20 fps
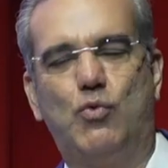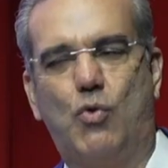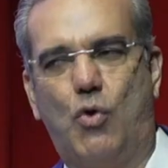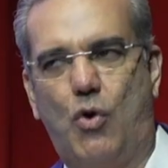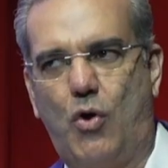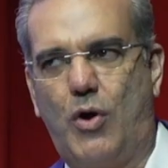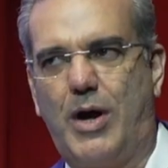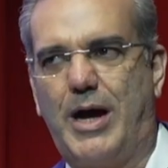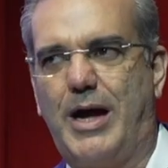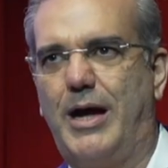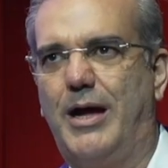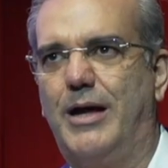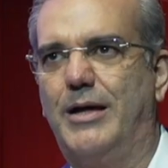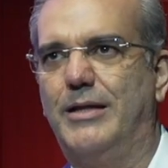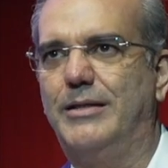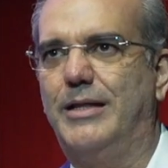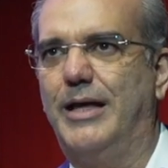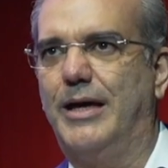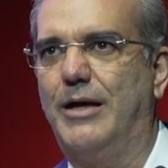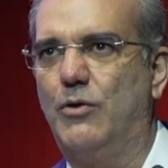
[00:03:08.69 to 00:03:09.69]
hoja
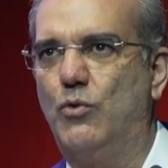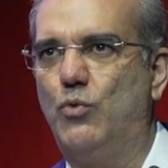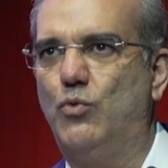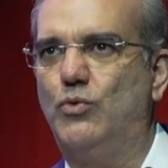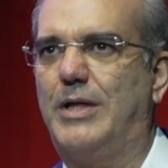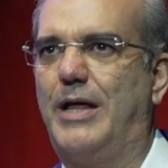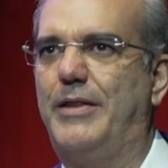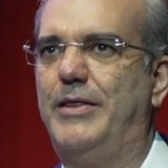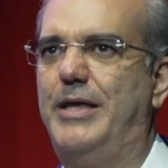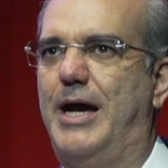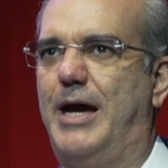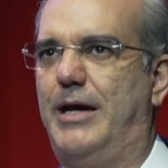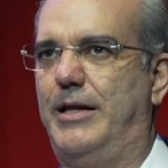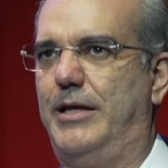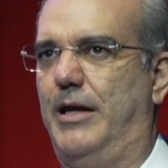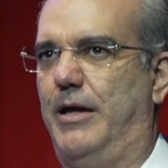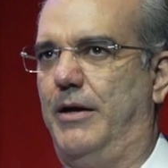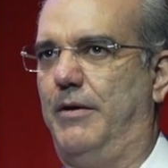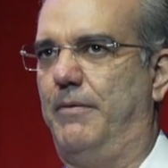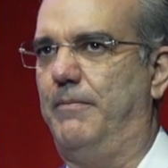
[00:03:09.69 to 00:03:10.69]
de ruta
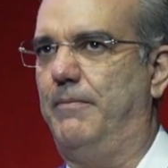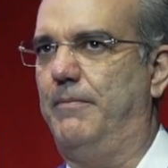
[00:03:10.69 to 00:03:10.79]
diaria.